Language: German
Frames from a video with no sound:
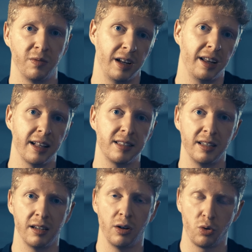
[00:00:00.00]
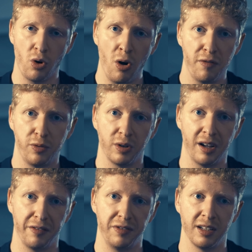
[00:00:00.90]
Und wenn ihr jetzt in RAW
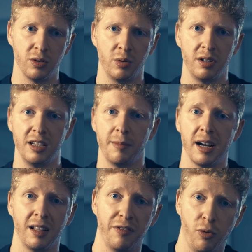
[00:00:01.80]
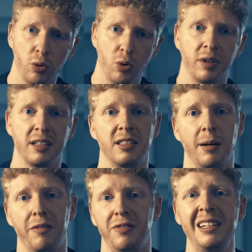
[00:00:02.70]
fotografiert und ihr macht ein Foto und das ist
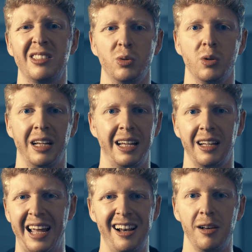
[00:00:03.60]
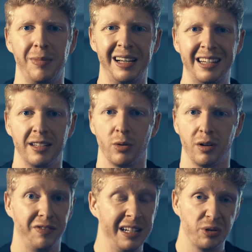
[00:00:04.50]
aber viel zu hell belichtet
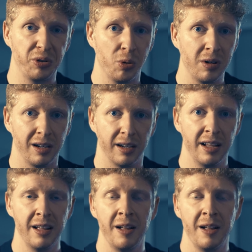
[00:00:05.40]
oder viel zu dunkel,